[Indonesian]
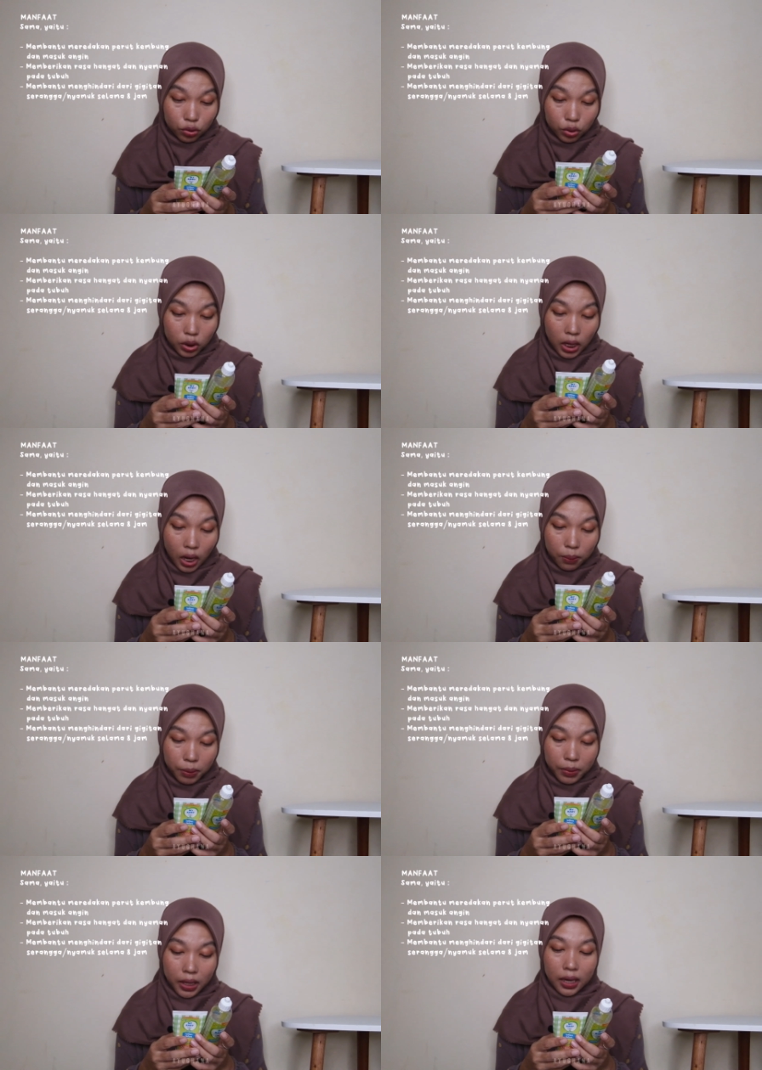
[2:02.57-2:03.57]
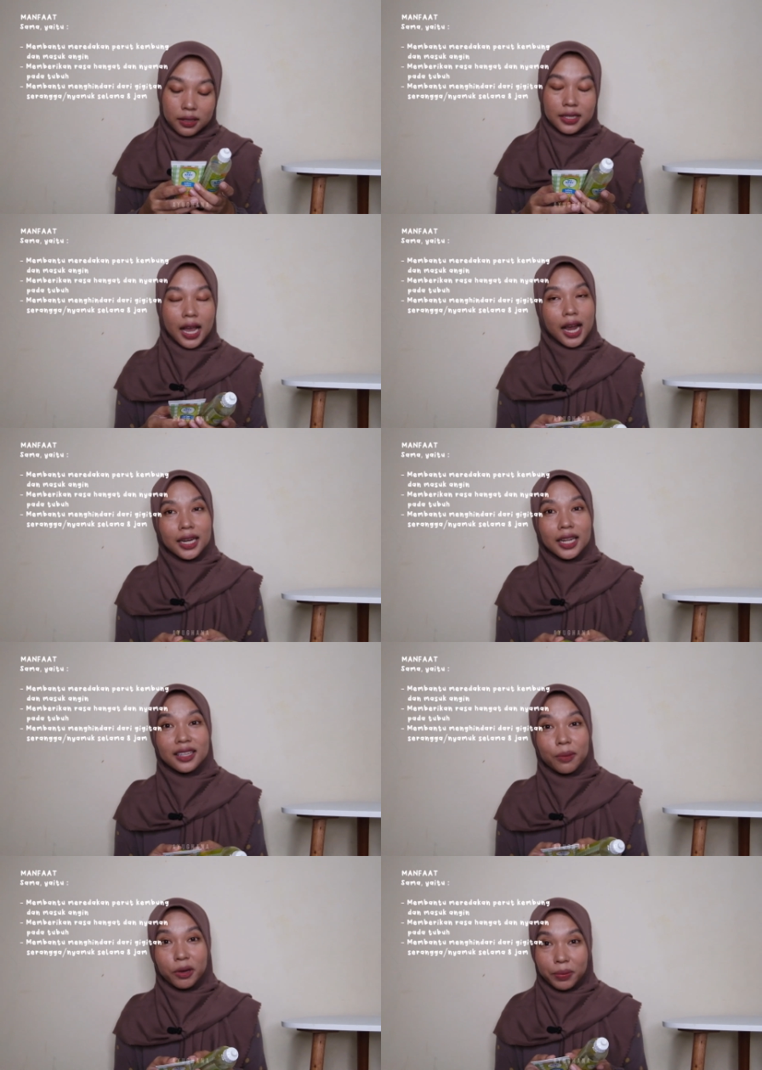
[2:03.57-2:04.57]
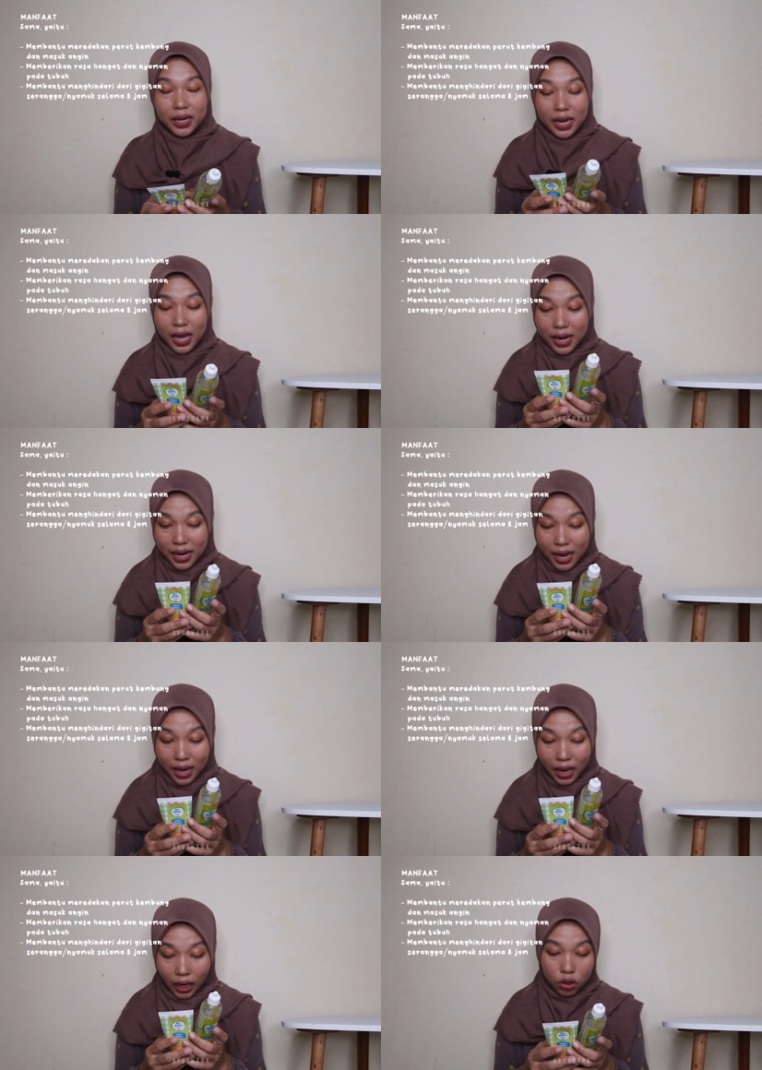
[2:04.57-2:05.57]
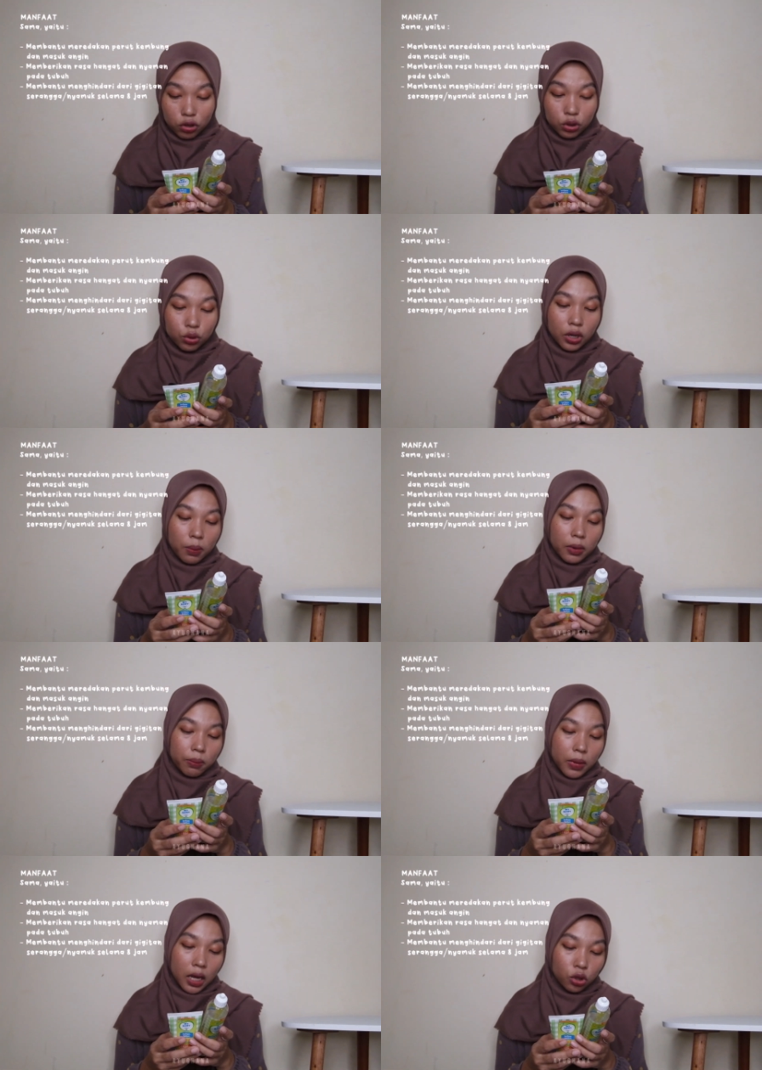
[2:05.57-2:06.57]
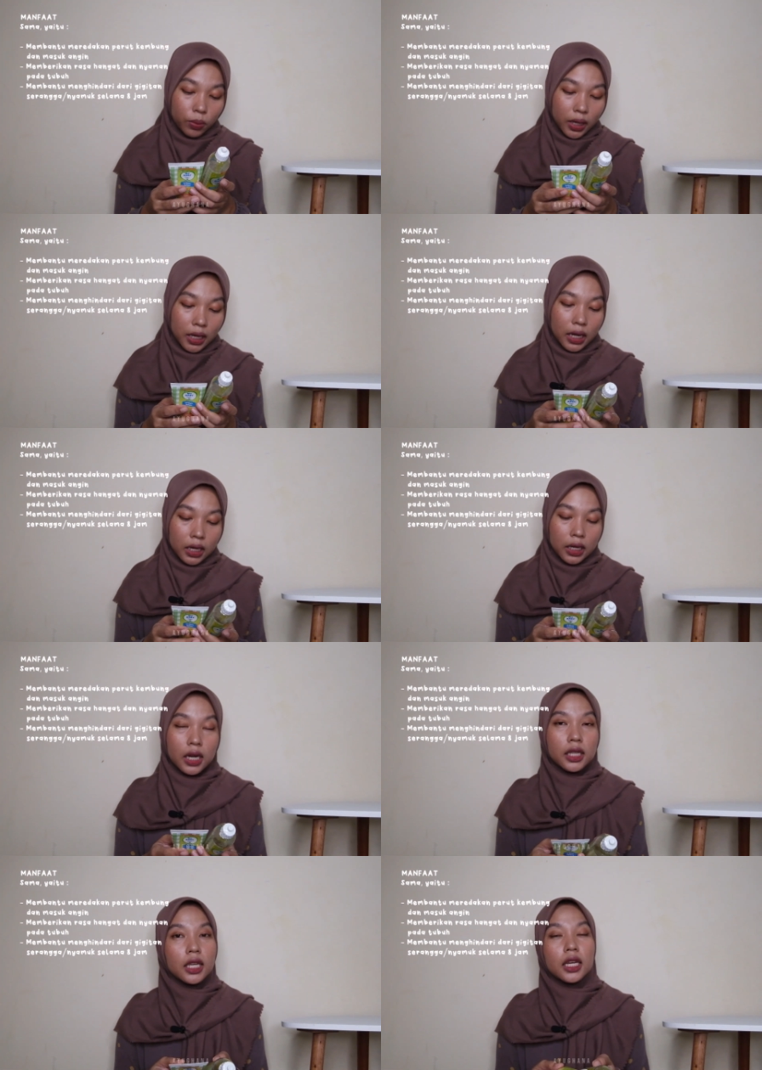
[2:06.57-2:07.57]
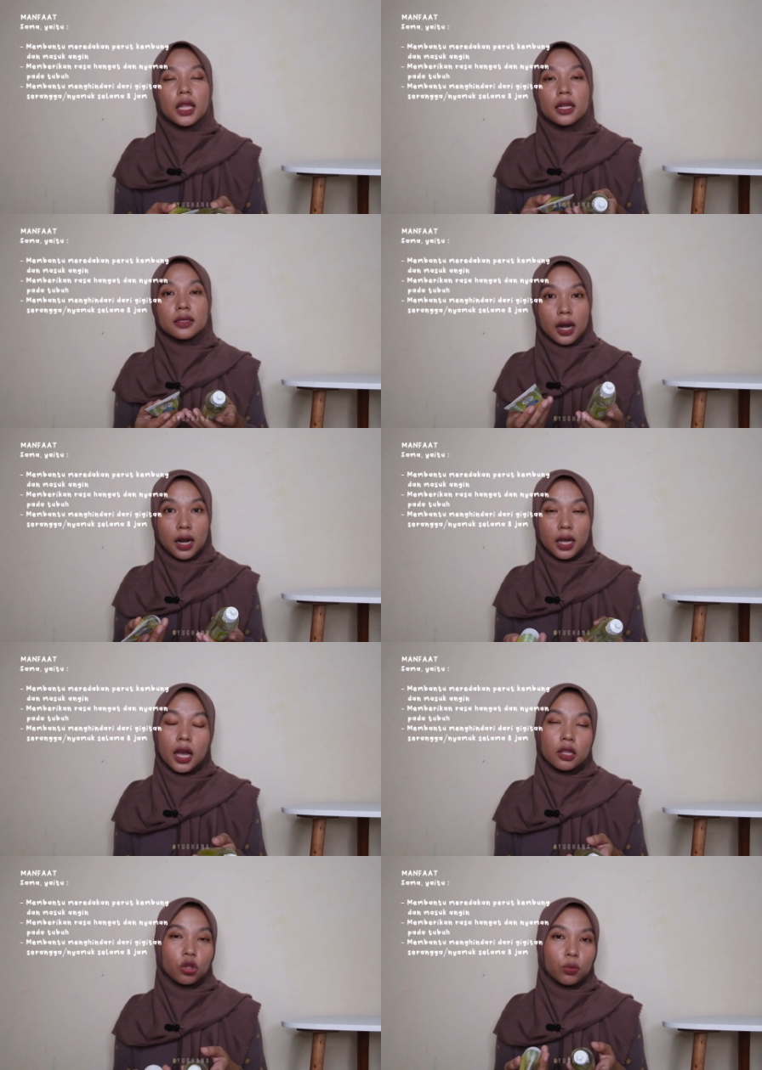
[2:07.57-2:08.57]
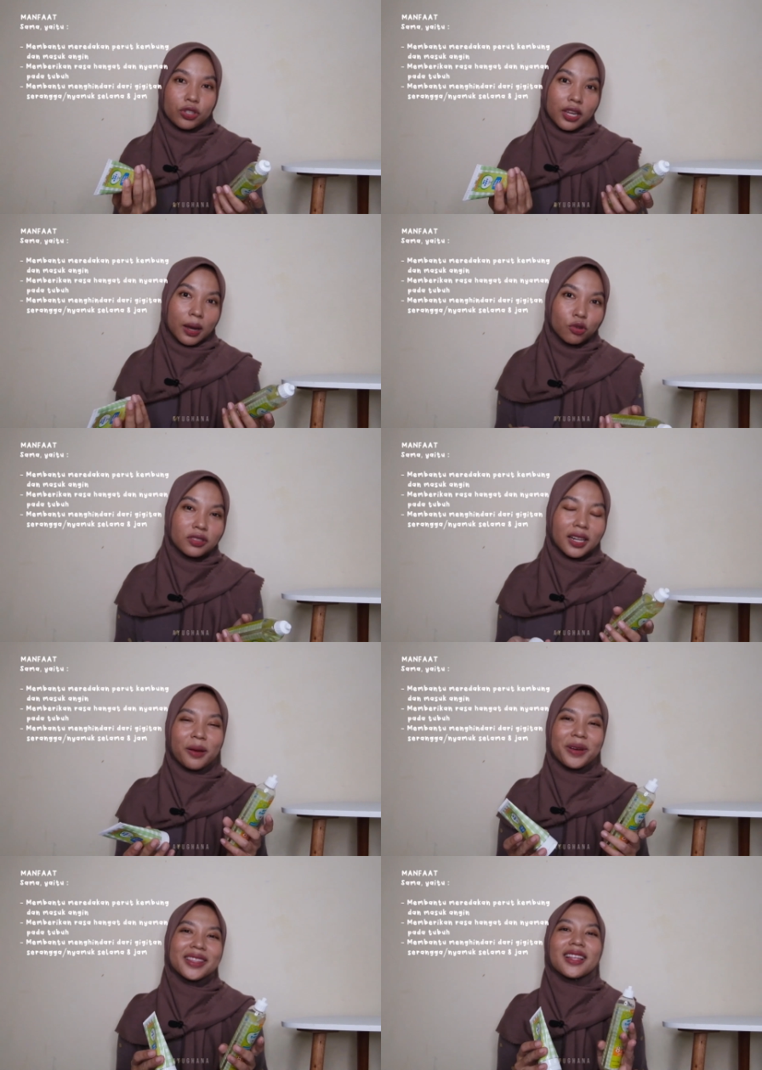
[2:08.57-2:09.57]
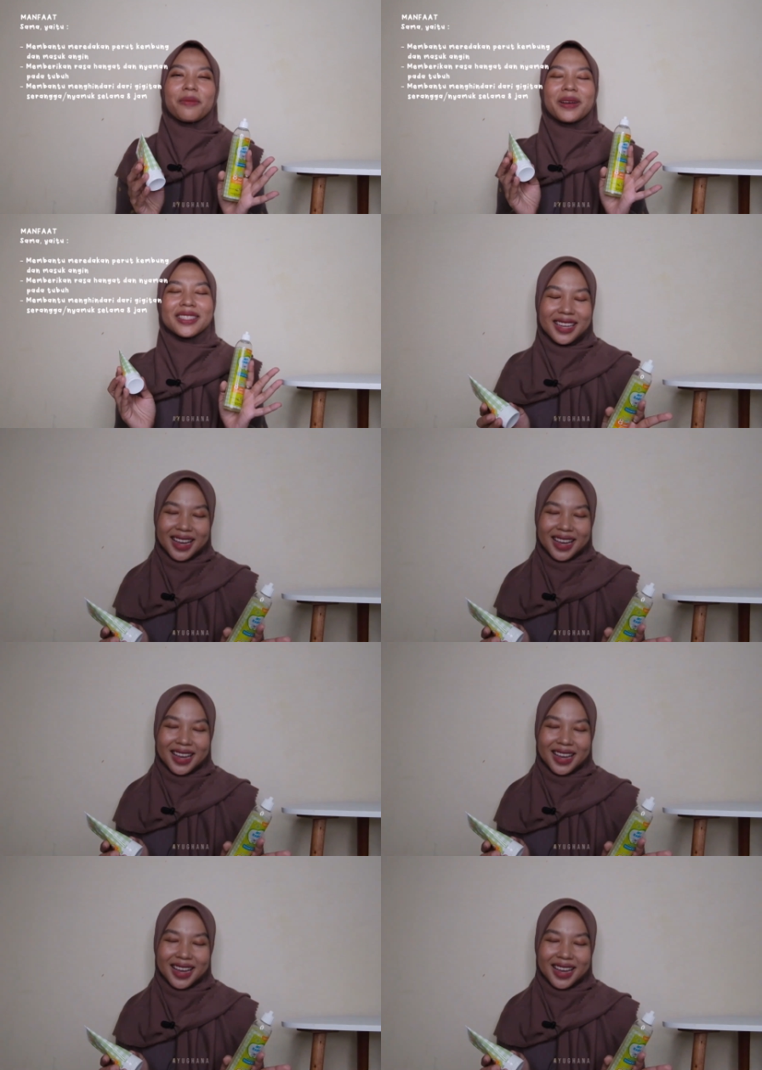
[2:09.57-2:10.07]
juga memberikan rasa hangat dan nyaman pada anak, terus juga membantu menghindari dari gigitan serangga ataupun nyamuk selama 8